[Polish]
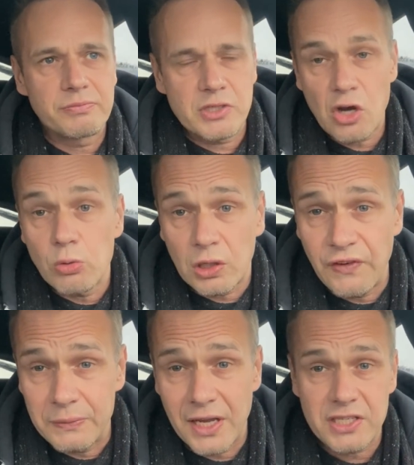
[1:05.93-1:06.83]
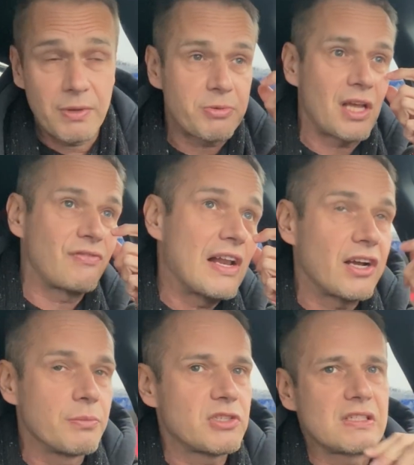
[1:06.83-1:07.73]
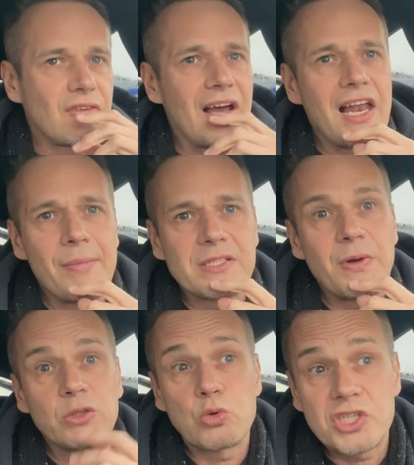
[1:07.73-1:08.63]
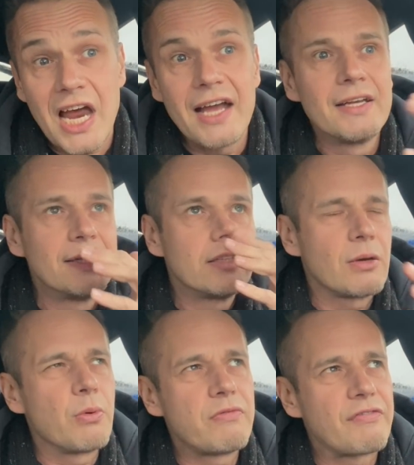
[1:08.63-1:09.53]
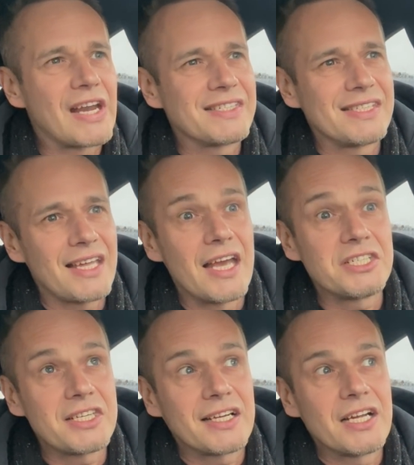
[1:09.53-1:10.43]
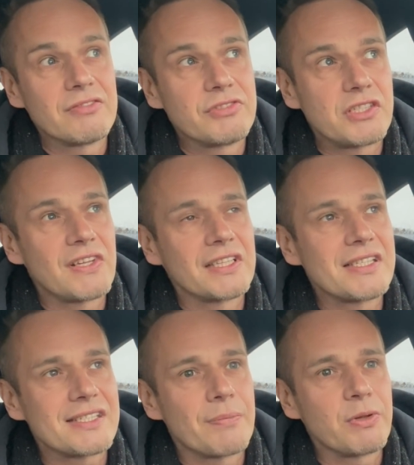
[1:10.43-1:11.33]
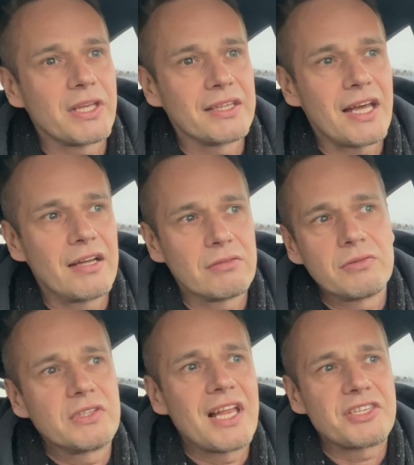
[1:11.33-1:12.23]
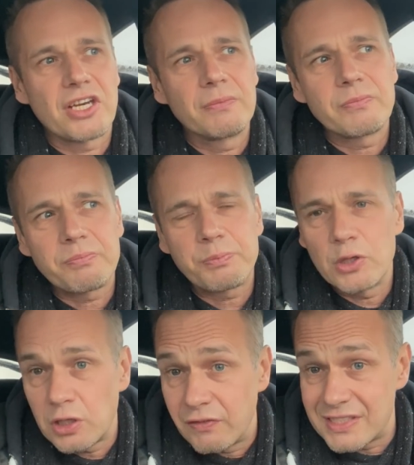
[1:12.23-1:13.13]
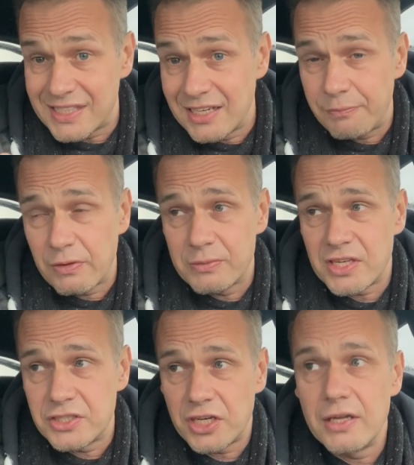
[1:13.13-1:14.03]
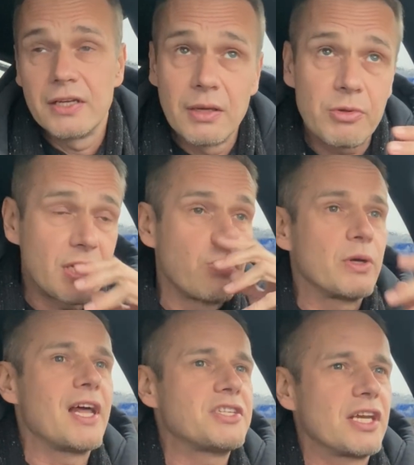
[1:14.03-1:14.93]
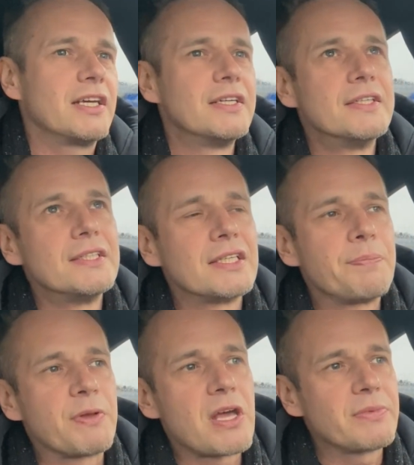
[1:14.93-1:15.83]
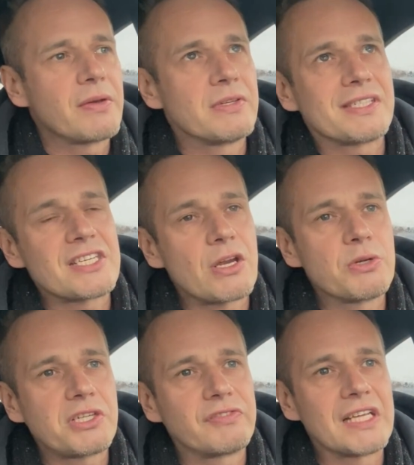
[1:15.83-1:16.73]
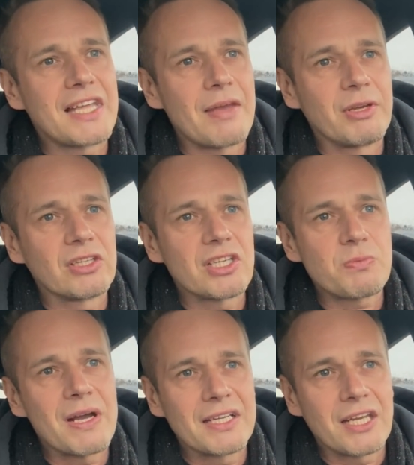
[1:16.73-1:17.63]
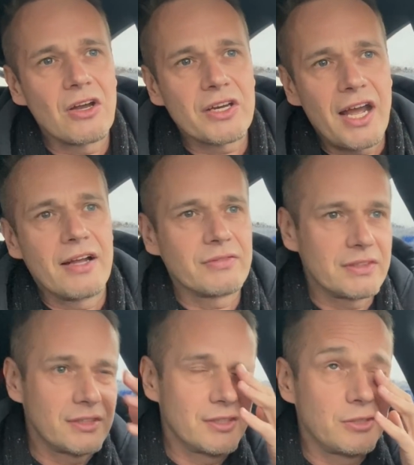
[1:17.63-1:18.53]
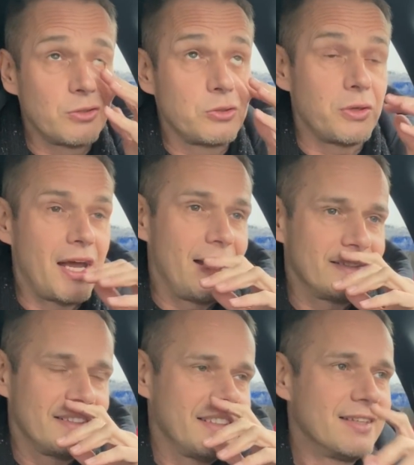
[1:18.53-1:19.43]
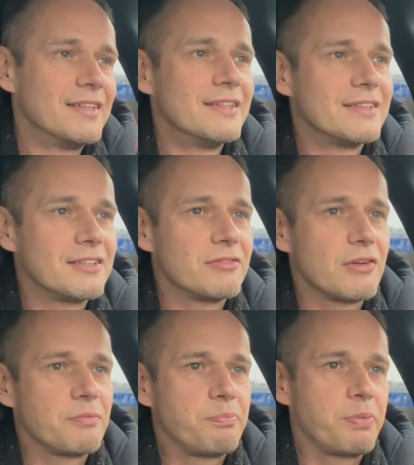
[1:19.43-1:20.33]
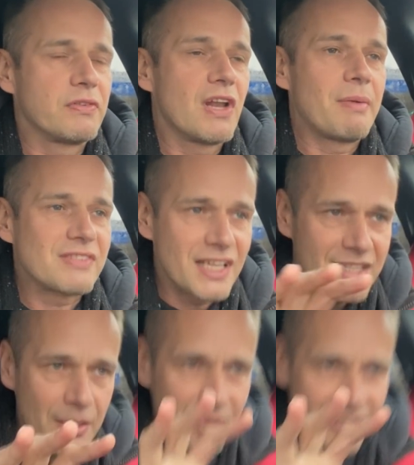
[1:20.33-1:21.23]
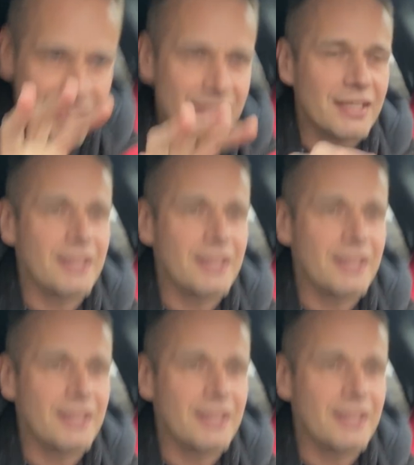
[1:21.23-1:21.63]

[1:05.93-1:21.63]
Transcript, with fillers: show trwał, tak? Żeby na przykład walka o mistrzostwo LMS była dłuższa. To było we Francji, zdaje się, taka dziwna decyzja podjęta. No inaczej, kontrowersyjna w pewnym sensie, można było inaczej. I podobnie zdarzało się w DTM-ie. To też była kategoria, która no, no, pod wieloma względami jest